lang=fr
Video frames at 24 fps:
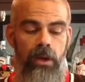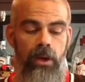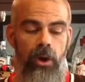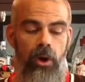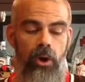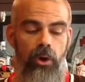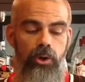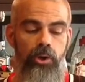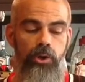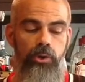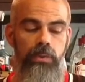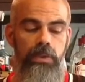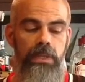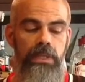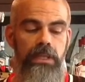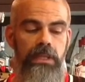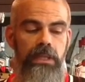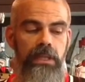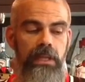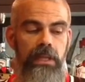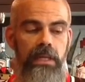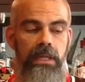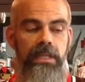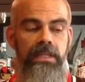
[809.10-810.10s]

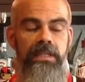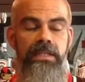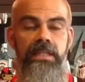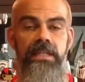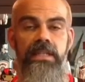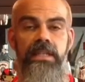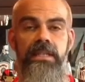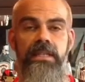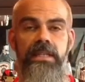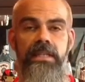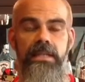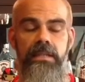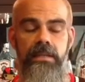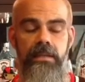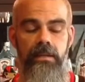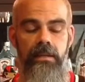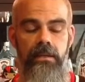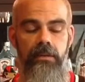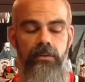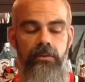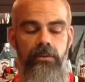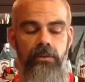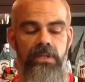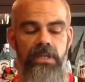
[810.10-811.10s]
Ensuite, les 10
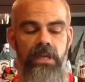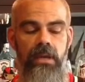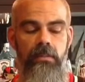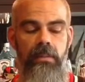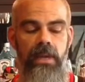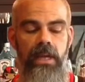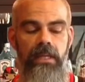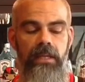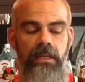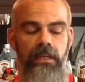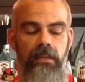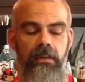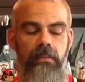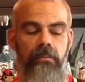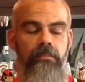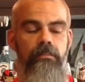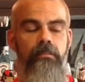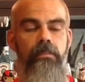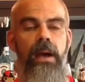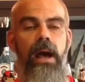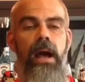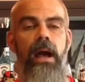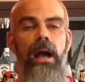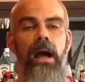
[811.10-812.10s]
de diamètre
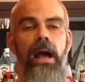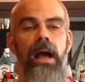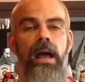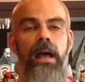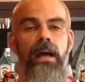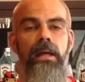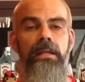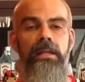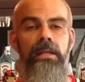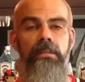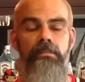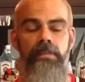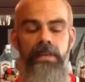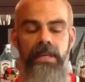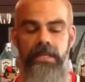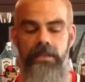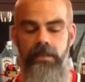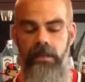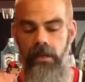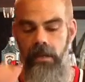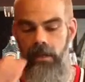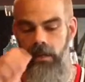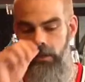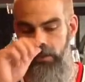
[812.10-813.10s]
par 1
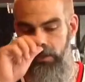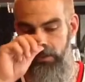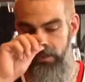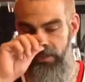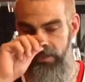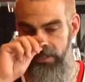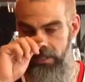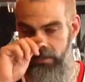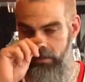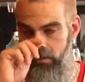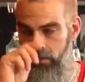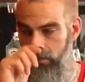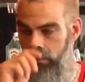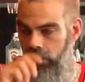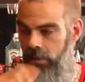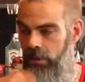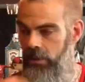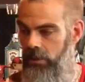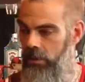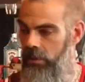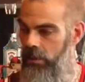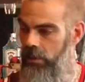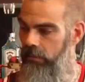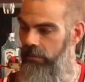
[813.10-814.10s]
d'épaisseur, c'est ceux
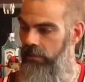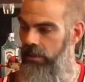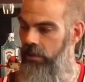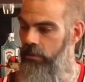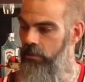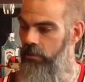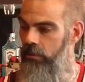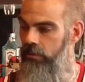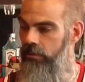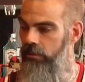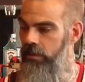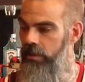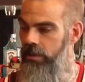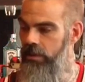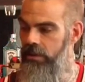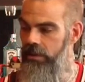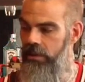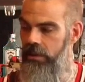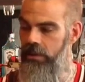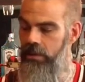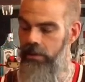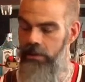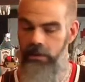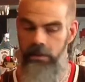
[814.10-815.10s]
qui viennent se
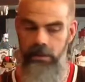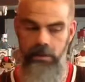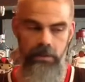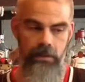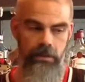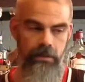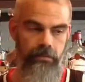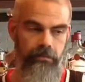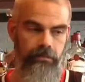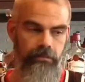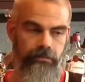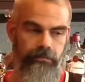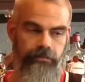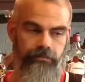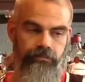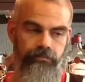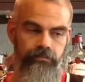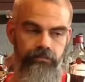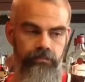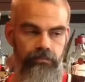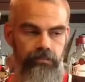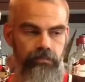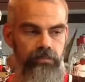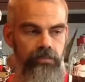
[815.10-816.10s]
fixer
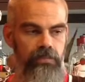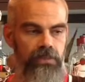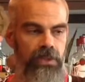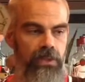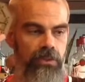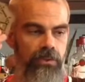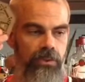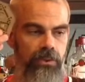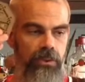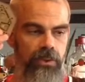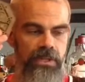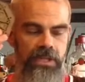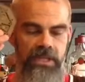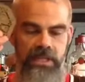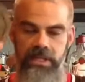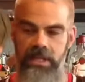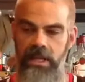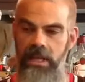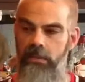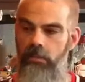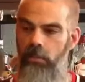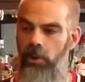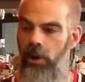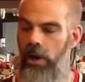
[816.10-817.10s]
sur ces
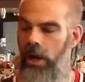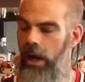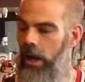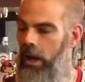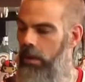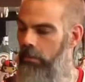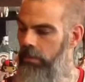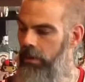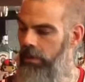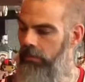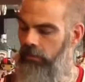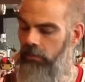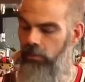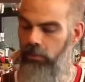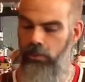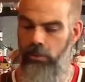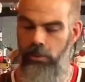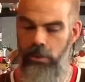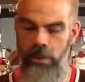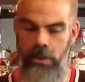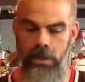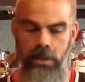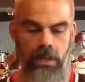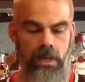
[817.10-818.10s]
éléments-là, rappelez-vous.